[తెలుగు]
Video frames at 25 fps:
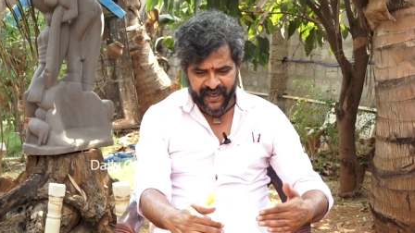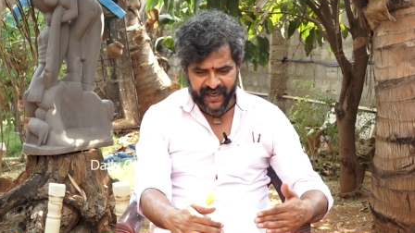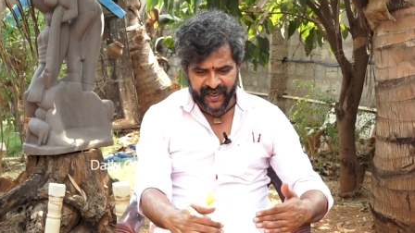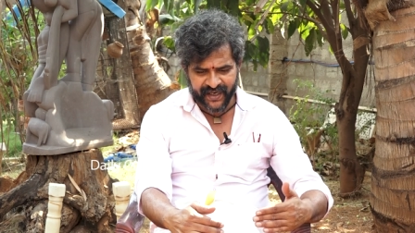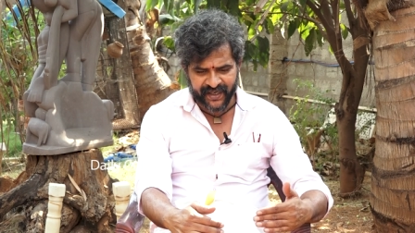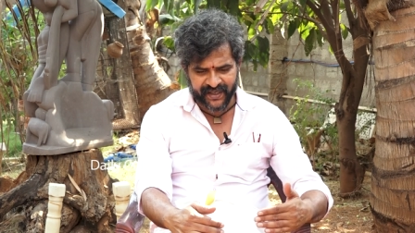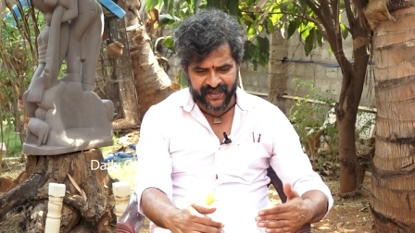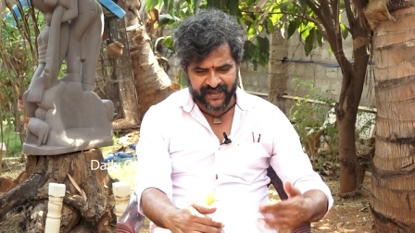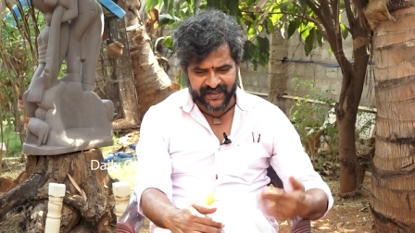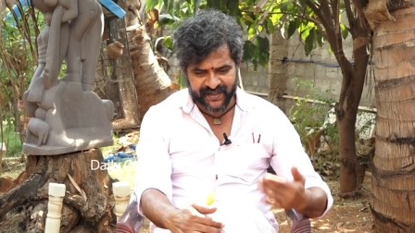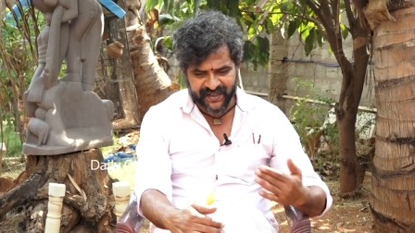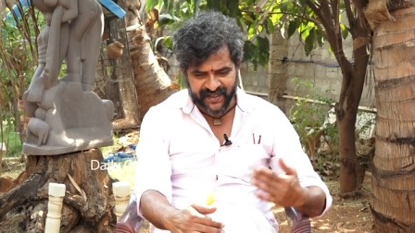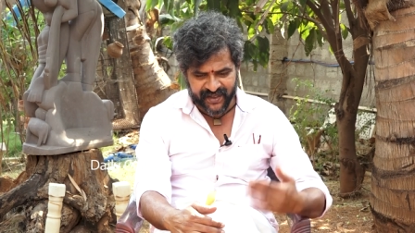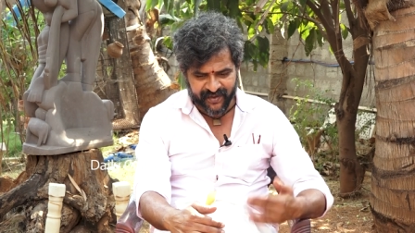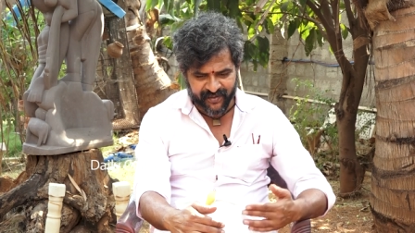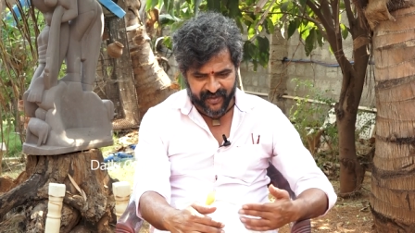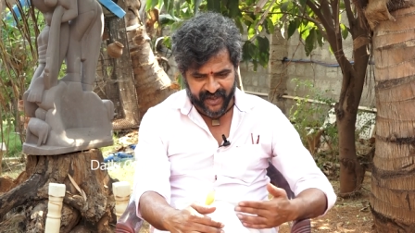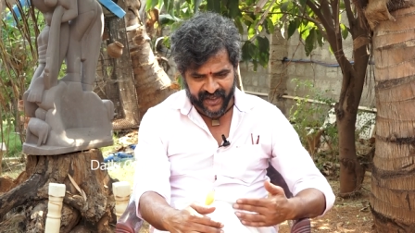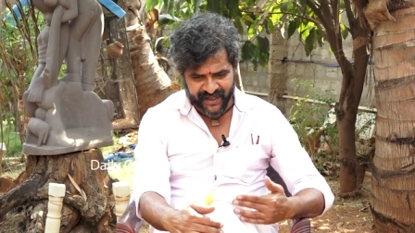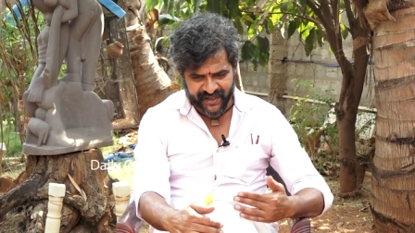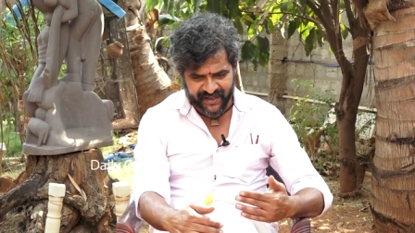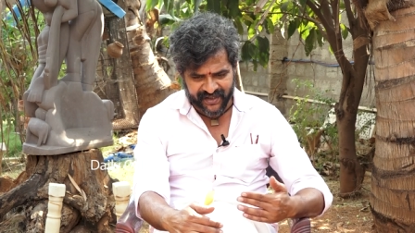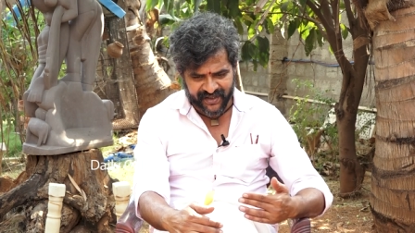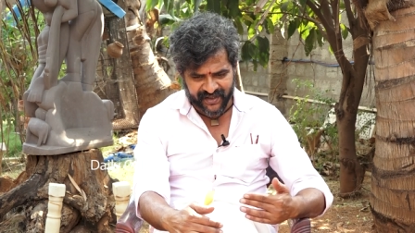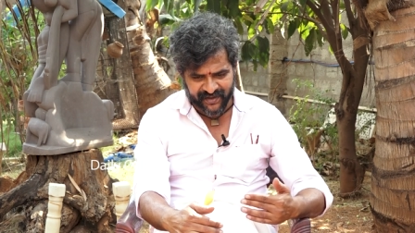కానీ
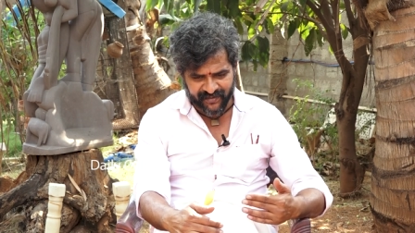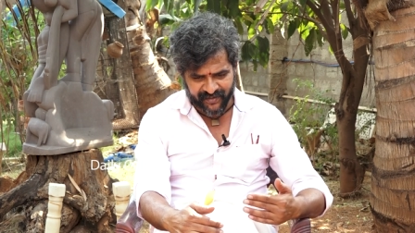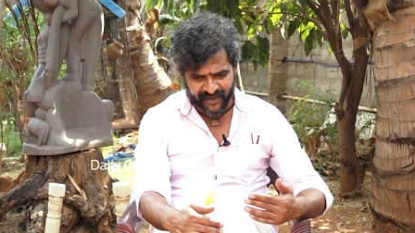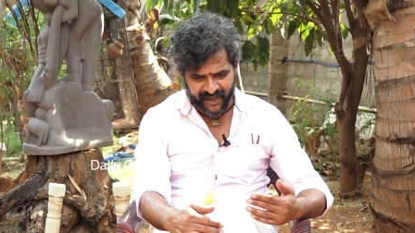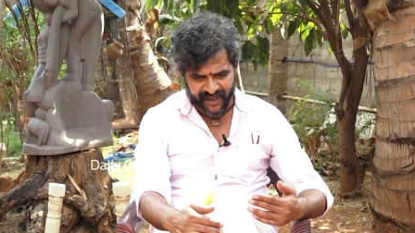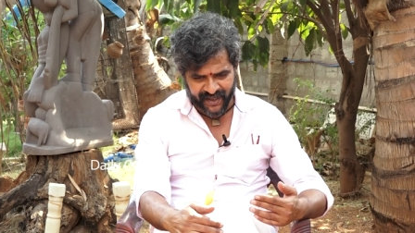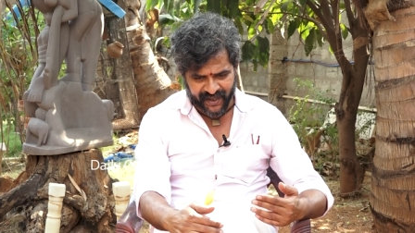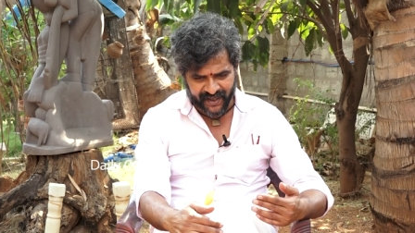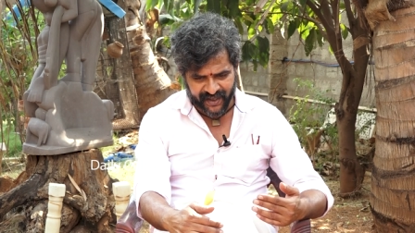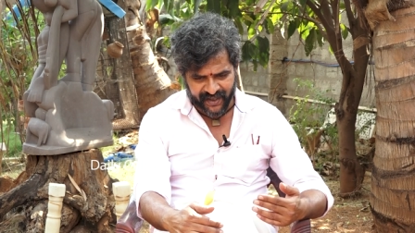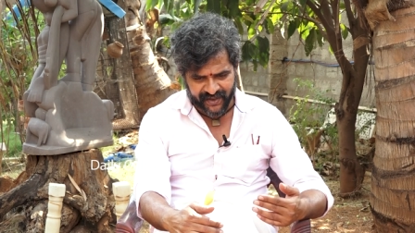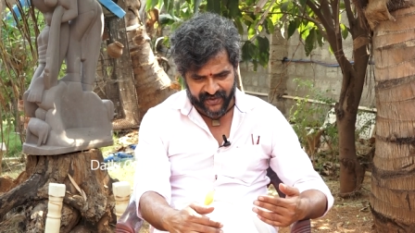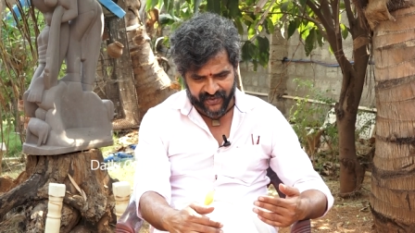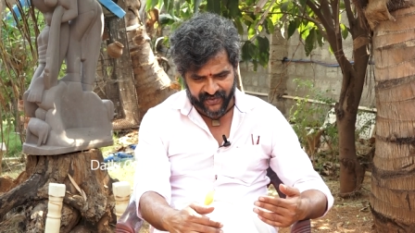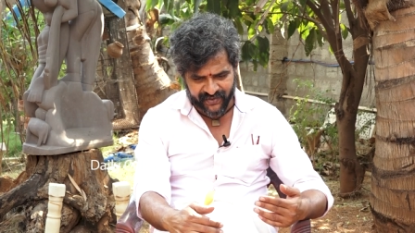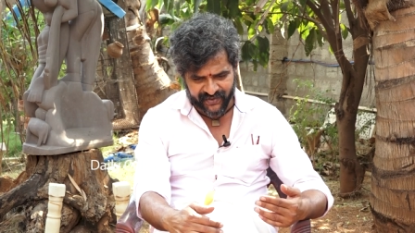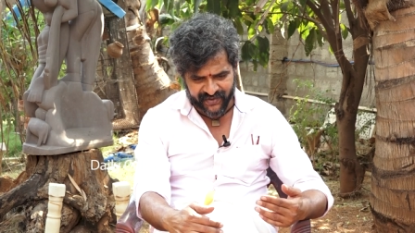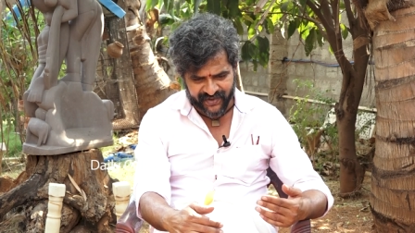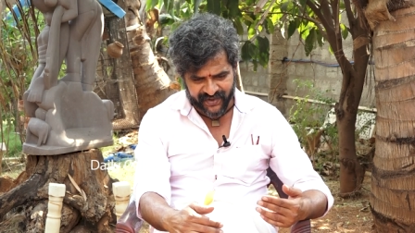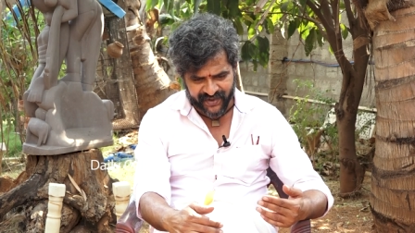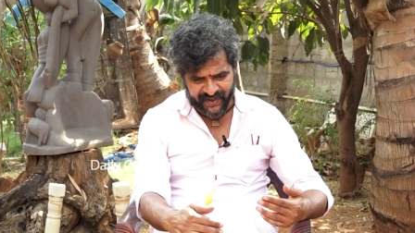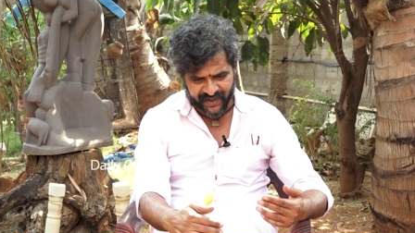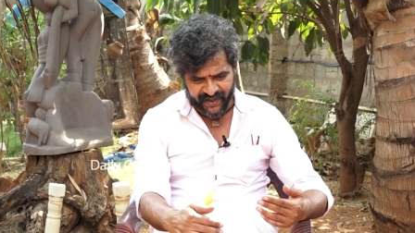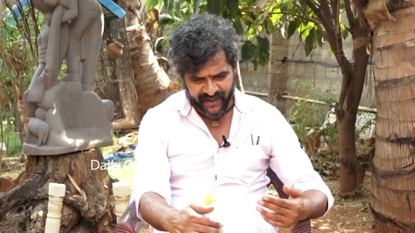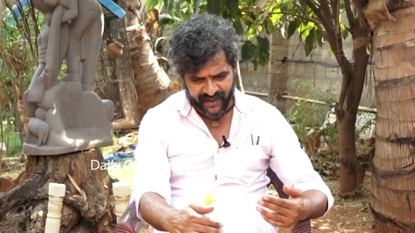సినిమాని సినిమా లాగా
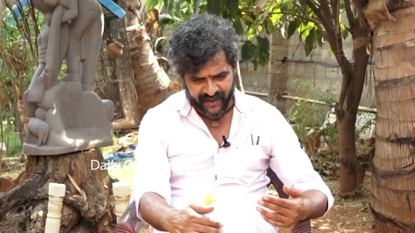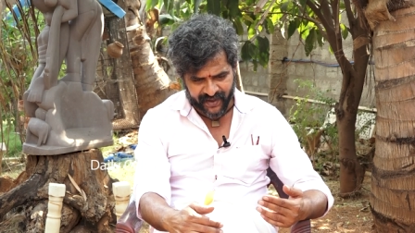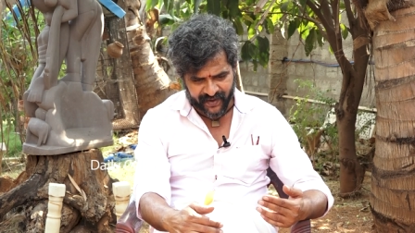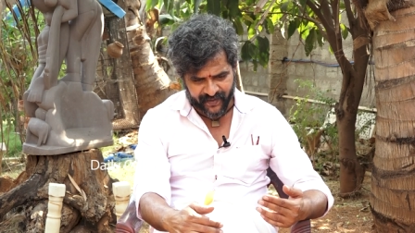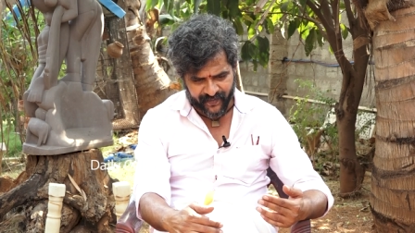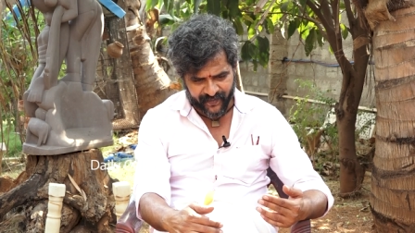చూస్తే